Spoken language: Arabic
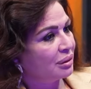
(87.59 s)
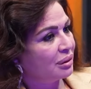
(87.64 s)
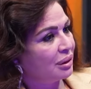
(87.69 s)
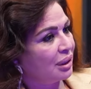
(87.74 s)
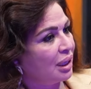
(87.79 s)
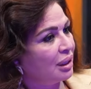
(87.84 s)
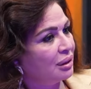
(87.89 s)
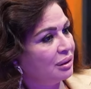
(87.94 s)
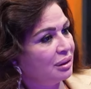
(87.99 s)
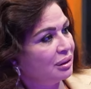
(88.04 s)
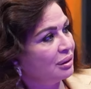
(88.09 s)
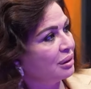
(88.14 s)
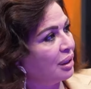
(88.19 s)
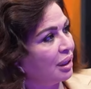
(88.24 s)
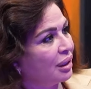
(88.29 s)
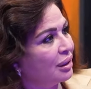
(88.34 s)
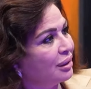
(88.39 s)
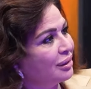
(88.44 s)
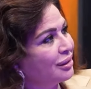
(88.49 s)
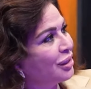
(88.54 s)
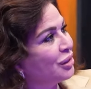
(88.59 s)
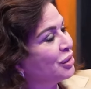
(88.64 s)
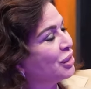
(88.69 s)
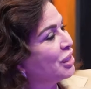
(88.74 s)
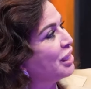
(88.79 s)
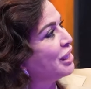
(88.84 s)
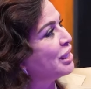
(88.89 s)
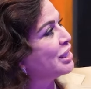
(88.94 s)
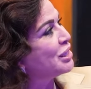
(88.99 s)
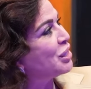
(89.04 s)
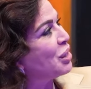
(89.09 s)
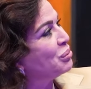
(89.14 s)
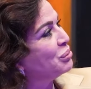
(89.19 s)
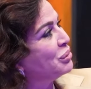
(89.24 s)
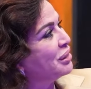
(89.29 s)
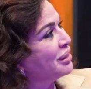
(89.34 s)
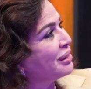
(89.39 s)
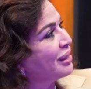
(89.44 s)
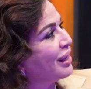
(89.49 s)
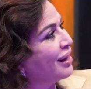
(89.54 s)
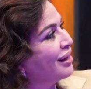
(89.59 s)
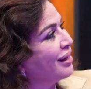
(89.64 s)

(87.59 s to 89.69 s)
حقيقة حقيقة ان هي ناس عبيطة طيب